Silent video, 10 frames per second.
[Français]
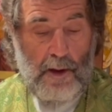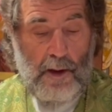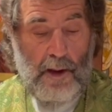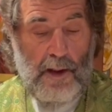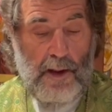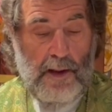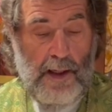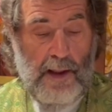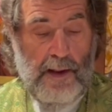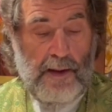Elle est
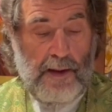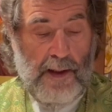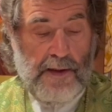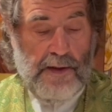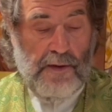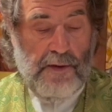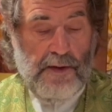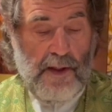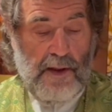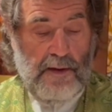l'allégresse
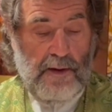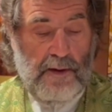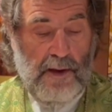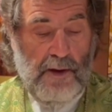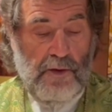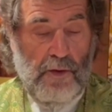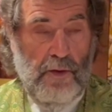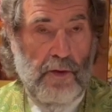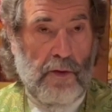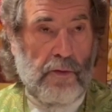sainte d'un
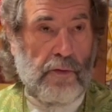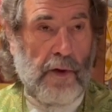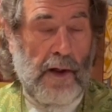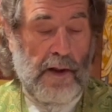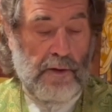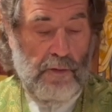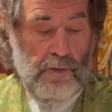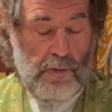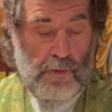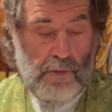cœur où règne
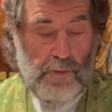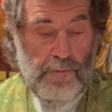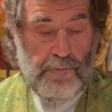Dieu.